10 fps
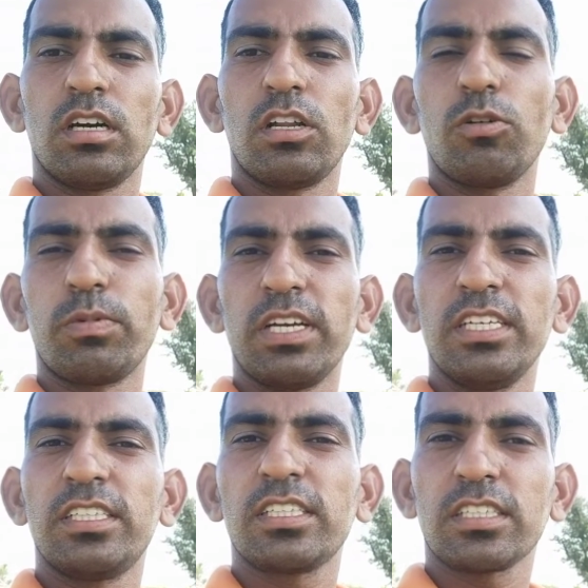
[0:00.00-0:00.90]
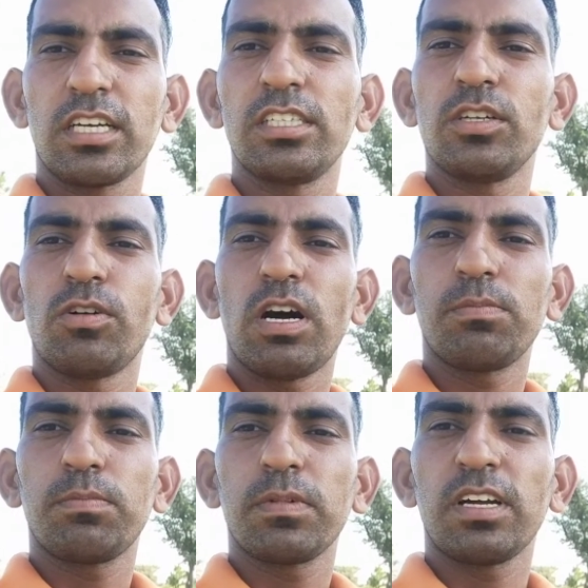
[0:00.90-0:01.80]
हेलो फ्रेंड्स कैसे हो आप
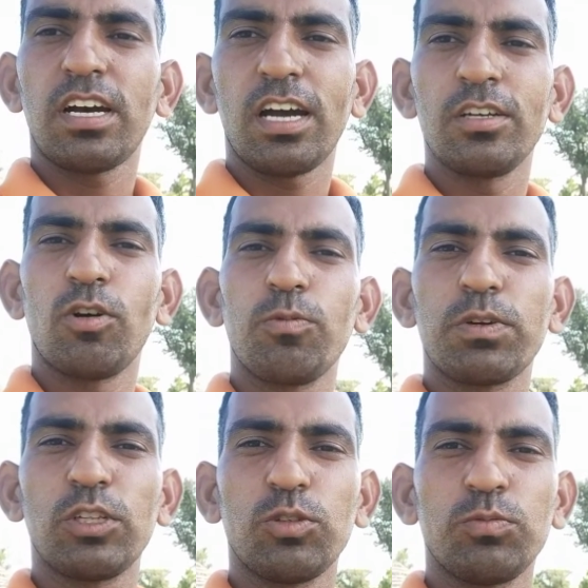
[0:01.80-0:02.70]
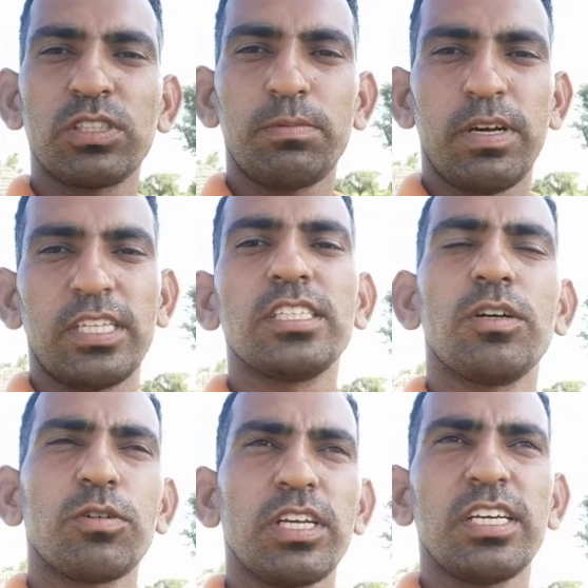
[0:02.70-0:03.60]
आई होप कि तुम सब अच्छे
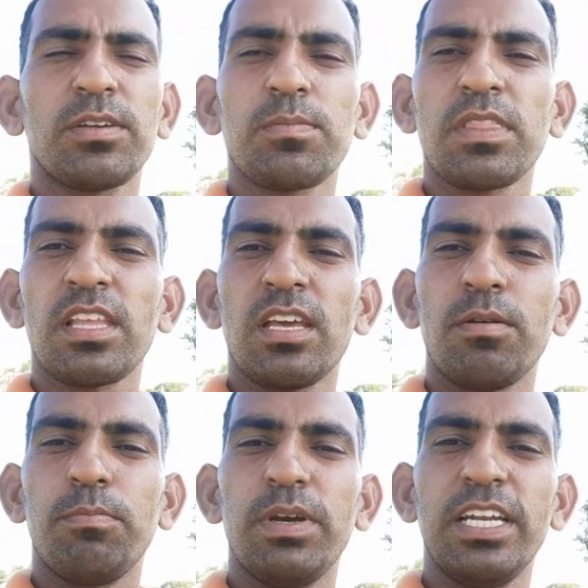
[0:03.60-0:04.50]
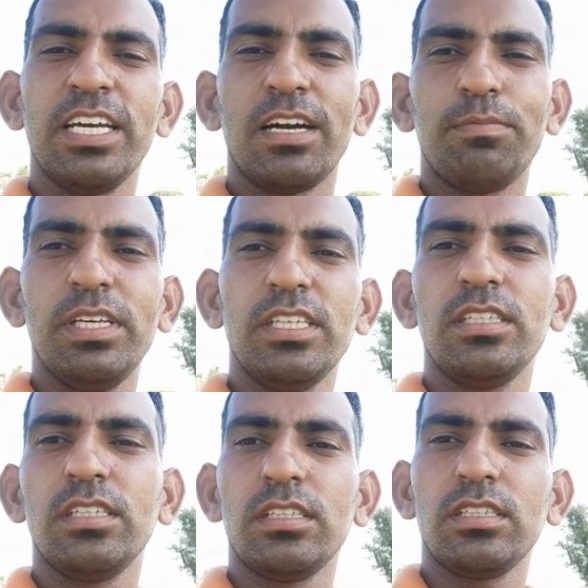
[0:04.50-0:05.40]
होंगे मैंने अभी
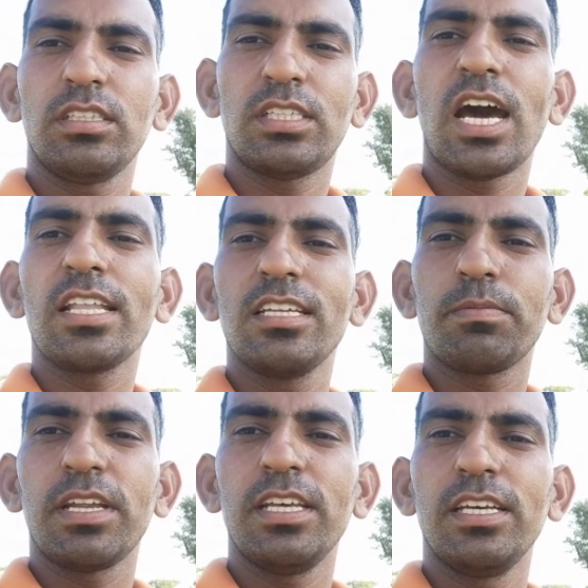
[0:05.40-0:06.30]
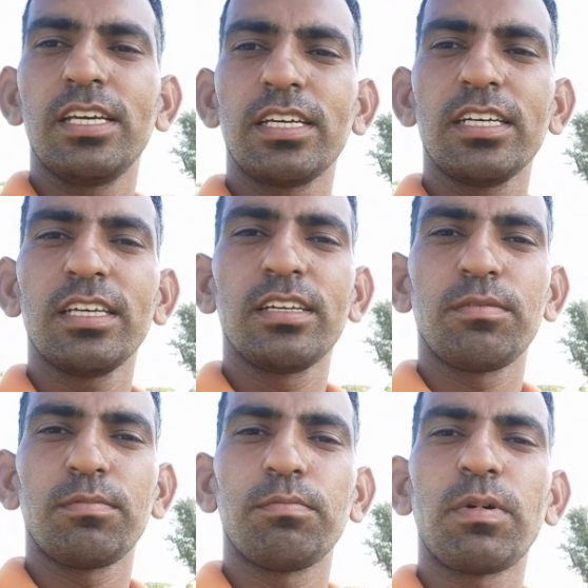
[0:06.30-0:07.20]
चार दिन पहले एक
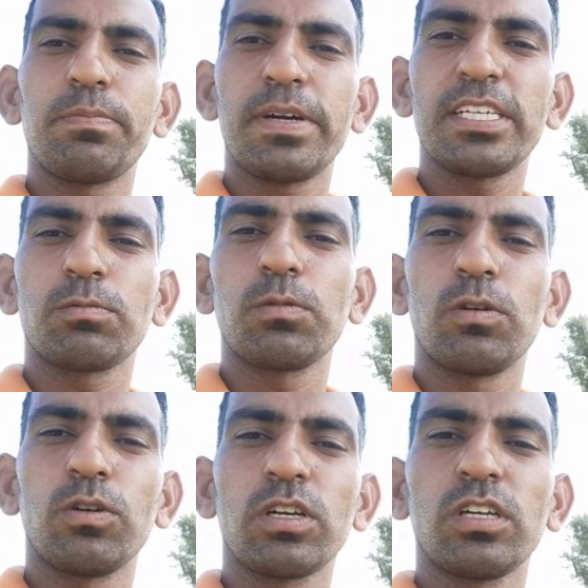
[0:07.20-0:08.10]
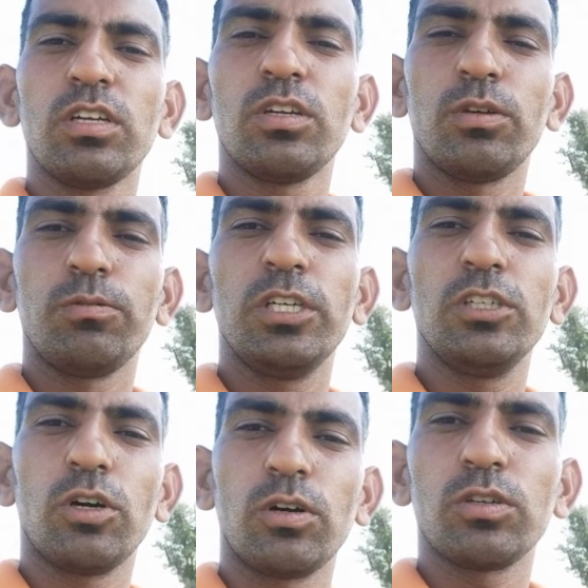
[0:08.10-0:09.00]
माय फर्स्ट व्लॉग
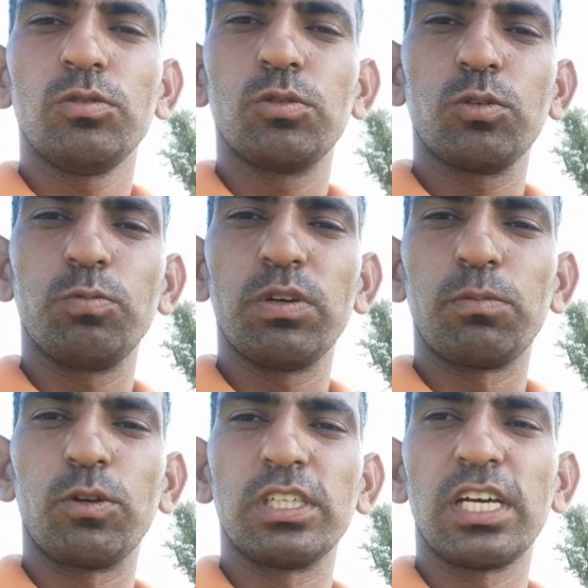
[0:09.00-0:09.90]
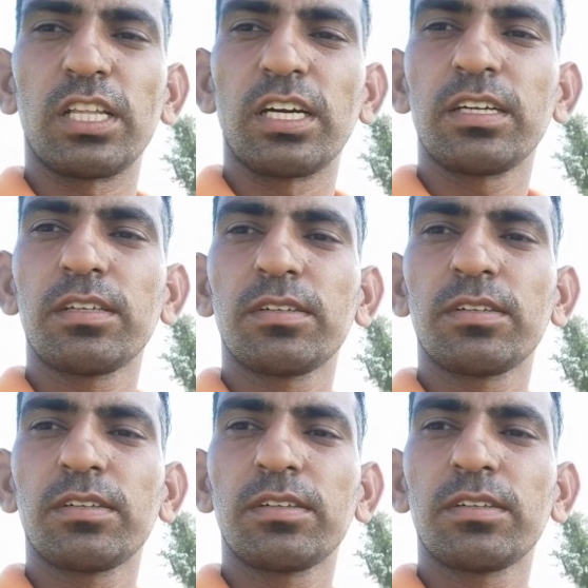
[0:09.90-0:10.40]
वीडियो यूट्यूब पे अपलोड किया था